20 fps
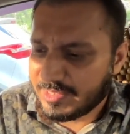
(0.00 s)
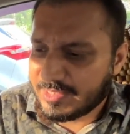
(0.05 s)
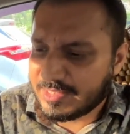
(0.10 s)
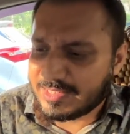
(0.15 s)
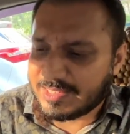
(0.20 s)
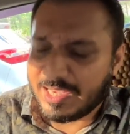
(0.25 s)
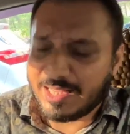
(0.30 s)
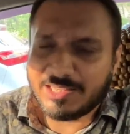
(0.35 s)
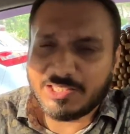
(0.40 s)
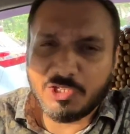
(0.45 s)

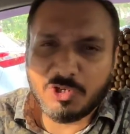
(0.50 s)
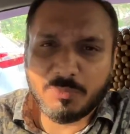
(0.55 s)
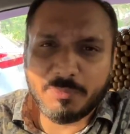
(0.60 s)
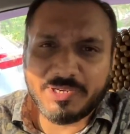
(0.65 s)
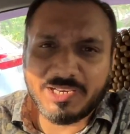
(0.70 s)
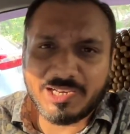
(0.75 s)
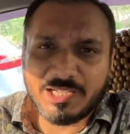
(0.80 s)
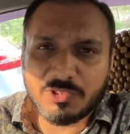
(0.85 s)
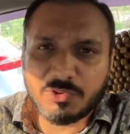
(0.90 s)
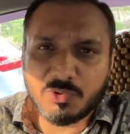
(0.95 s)
सात
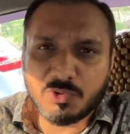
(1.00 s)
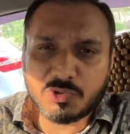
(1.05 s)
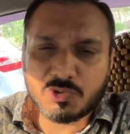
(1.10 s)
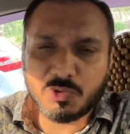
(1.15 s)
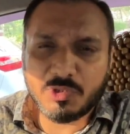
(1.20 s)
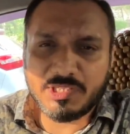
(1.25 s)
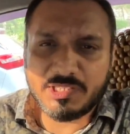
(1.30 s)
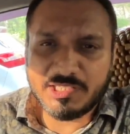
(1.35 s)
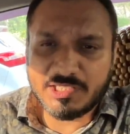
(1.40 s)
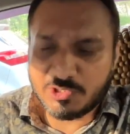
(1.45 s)
किलोमीटर का दो सौ
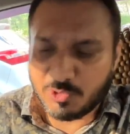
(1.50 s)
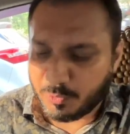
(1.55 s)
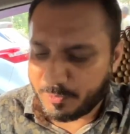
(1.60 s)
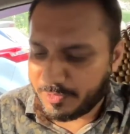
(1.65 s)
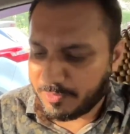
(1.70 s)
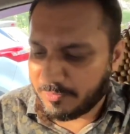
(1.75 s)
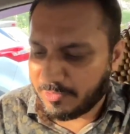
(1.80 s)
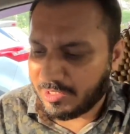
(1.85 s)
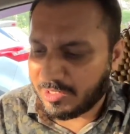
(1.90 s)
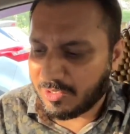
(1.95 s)
इक्कीस
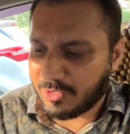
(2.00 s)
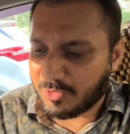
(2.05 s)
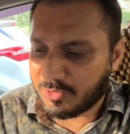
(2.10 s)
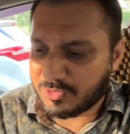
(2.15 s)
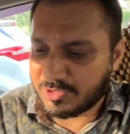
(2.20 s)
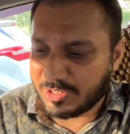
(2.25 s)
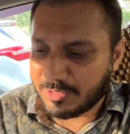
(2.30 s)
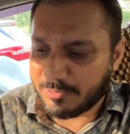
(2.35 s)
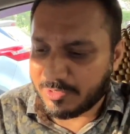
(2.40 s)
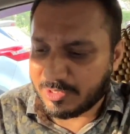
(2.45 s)
रुपये मिला और
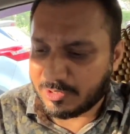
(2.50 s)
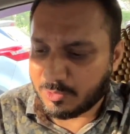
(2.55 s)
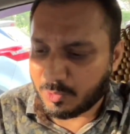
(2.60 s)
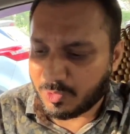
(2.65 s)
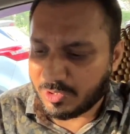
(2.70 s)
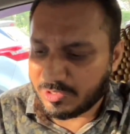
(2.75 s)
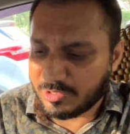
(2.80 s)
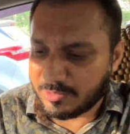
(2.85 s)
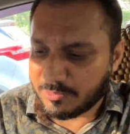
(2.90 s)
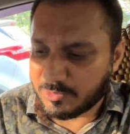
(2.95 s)
उसके बाद
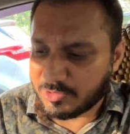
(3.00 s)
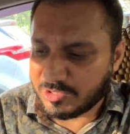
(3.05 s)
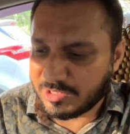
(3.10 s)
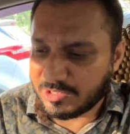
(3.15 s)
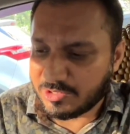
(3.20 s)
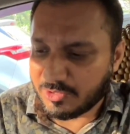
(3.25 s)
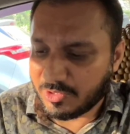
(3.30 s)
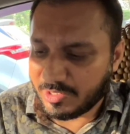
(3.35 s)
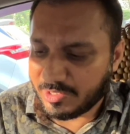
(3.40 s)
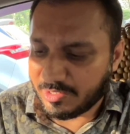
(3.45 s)
तुरंत ही मुझे
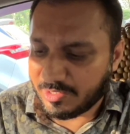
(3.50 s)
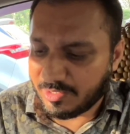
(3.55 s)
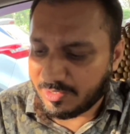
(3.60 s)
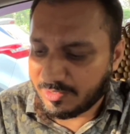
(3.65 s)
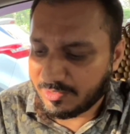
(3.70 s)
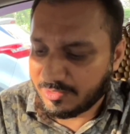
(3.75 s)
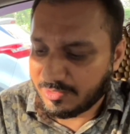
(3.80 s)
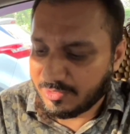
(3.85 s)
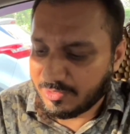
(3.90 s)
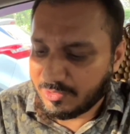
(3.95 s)
जो है ना
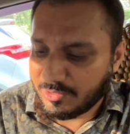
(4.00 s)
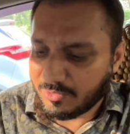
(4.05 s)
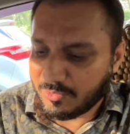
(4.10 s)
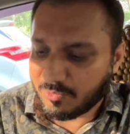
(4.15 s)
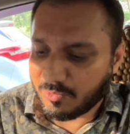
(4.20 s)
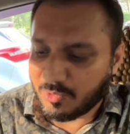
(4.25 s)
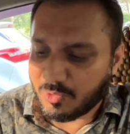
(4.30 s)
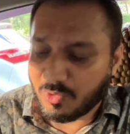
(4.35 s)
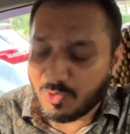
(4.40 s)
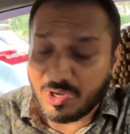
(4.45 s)

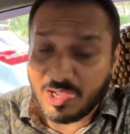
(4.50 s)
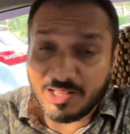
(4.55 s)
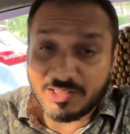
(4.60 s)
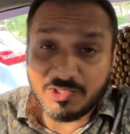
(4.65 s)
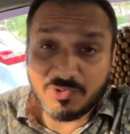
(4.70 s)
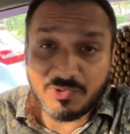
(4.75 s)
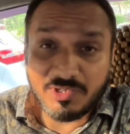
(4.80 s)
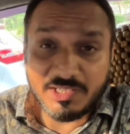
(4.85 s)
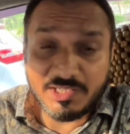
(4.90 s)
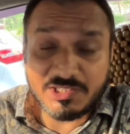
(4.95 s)
वो
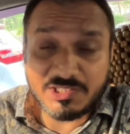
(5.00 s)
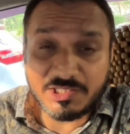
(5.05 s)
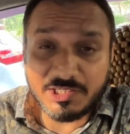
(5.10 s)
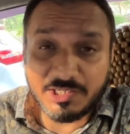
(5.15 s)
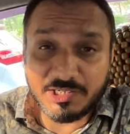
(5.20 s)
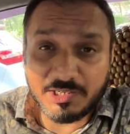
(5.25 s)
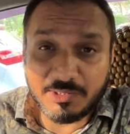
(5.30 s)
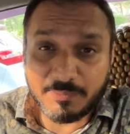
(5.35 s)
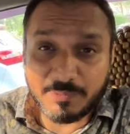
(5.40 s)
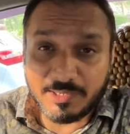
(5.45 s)
कांदीवली ईस्ट की
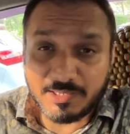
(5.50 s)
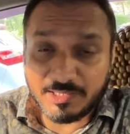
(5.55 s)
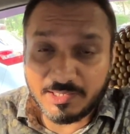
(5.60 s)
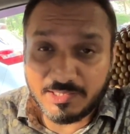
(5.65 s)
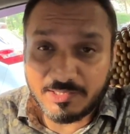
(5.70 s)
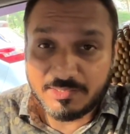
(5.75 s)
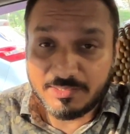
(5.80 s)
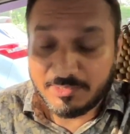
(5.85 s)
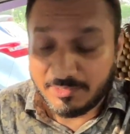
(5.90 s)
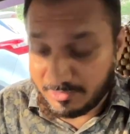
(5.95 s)
ट्रिप आ
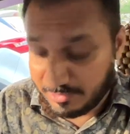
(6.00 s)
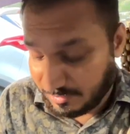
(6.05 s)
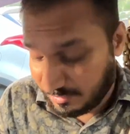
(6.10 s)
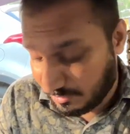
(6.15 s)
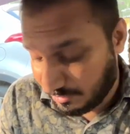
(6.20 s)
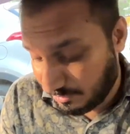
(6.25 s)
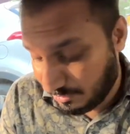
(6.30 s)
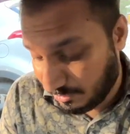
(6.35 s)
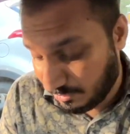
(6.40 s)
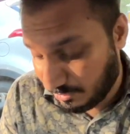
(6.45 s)
गई
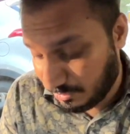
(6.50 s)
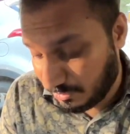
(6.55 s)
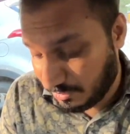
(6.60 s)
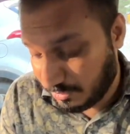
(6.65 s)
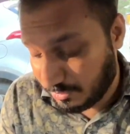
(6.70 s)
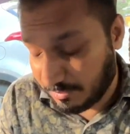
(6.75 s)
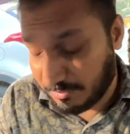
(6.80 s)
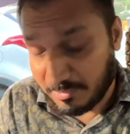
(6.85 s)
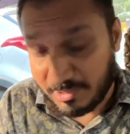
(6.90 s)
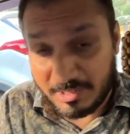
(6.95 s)
तो
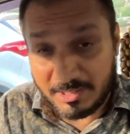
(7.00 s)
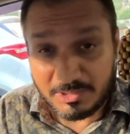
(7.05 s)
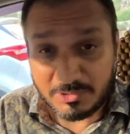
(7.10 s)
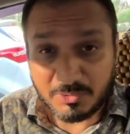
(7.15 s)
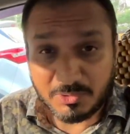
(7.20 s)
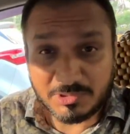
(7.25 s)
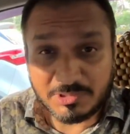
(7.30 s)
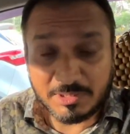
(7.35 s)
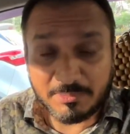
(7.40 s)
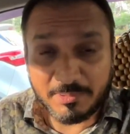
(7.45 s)
मैंने
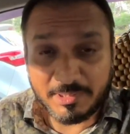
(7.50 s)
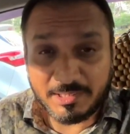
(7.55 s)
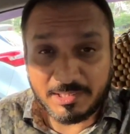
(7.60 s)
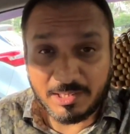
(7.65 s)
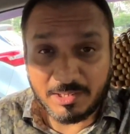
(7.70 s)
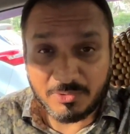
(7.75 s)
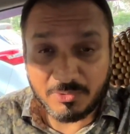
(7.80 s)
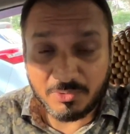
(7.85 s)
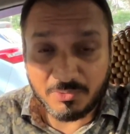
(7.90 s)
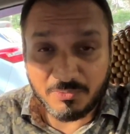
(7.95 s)
सोचा भाई
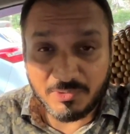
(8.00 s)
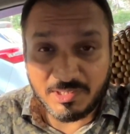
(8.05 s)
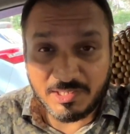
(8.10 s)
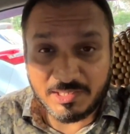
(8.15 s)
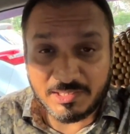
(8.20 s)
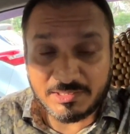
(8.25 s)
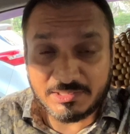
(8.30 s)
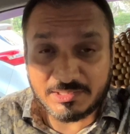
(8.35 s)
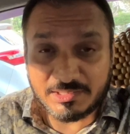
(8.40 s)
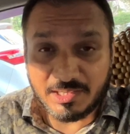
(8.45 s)
ठाकुर
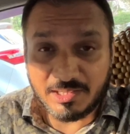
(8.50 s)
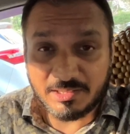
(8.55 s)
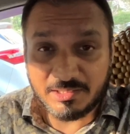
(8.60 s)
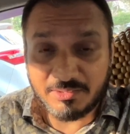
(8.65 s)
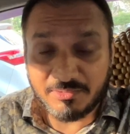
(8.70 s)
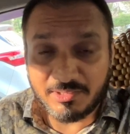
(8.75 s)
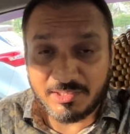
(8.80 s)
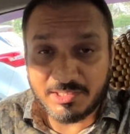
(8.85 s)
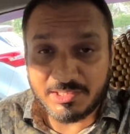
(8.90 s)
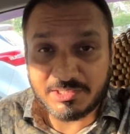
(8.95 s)
विलेज
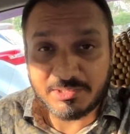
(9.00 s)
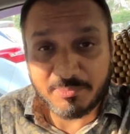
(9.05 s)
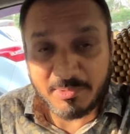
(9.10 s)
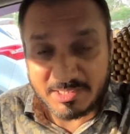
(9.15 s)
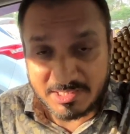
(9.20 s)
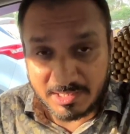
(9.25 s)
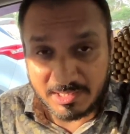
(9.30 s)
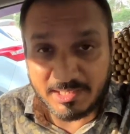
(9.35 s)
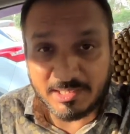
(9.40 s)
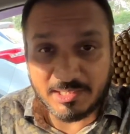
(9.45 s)
कांदीवली ईस्ट में
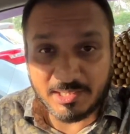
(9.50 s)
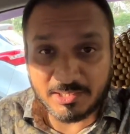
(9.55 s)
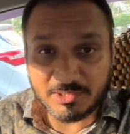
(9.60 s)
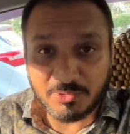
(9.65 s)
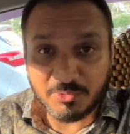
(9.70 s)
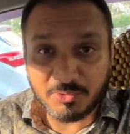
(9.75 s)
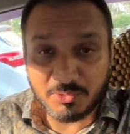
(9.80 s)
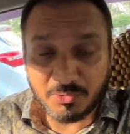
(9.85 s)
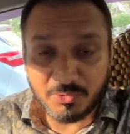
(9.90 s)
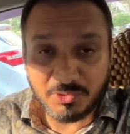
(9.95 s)
चले जाता
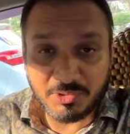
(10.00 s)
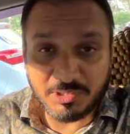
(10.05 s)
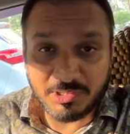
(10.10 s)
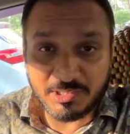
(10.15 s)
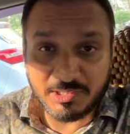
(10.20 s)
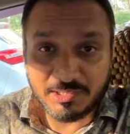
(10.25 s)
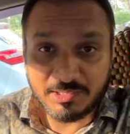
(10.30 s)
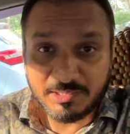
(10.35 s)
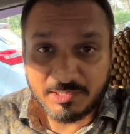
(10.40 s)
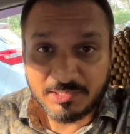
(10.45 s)
हूँ
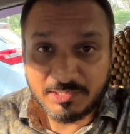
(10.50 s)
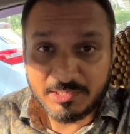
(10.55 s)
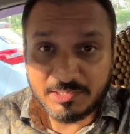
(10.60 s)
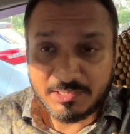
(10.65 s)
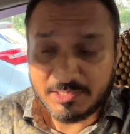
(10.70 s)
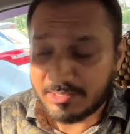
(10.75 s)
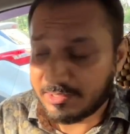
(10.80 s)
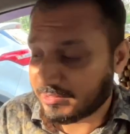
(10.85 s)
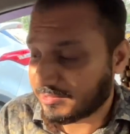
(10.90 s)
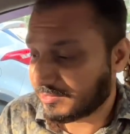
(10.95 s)
क्योंकि
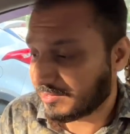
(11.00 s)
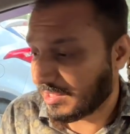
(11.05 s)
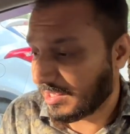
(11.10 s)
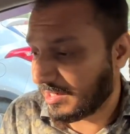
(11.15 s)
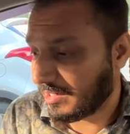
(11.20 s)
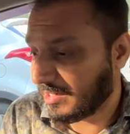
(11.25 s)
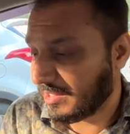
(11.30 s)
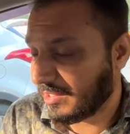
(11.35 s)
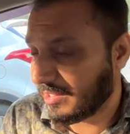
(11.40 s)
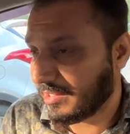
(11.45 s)

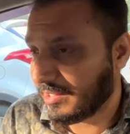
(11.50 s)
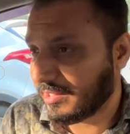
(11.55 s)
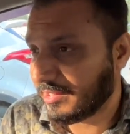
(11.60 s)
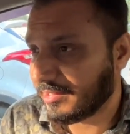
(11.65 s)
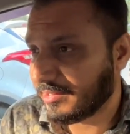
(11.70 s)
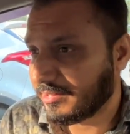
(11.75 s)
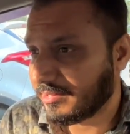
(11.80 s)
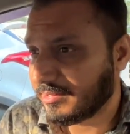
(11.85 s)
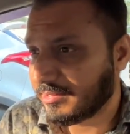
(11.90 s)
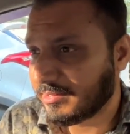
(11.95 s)
साढ़े
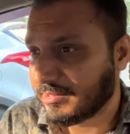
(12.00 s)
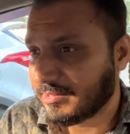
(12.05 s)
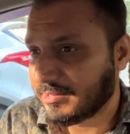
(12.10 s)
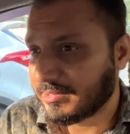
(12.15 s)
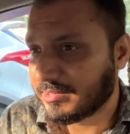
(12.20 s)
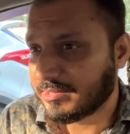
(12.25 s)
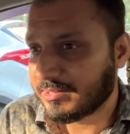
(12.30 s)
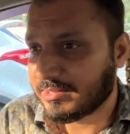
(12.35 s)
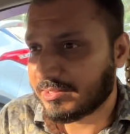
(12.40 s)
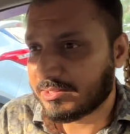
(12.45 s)

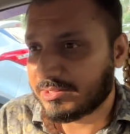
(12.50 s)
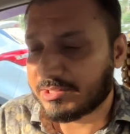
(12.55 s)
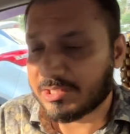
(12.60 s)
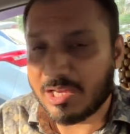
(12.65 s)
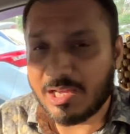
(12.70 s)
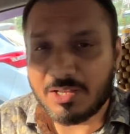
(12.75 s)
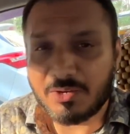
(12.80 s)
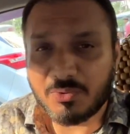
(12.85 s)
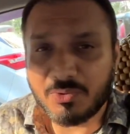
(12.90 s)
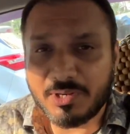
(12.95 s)

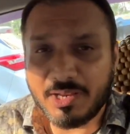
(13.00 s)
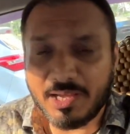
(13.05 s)
चार होने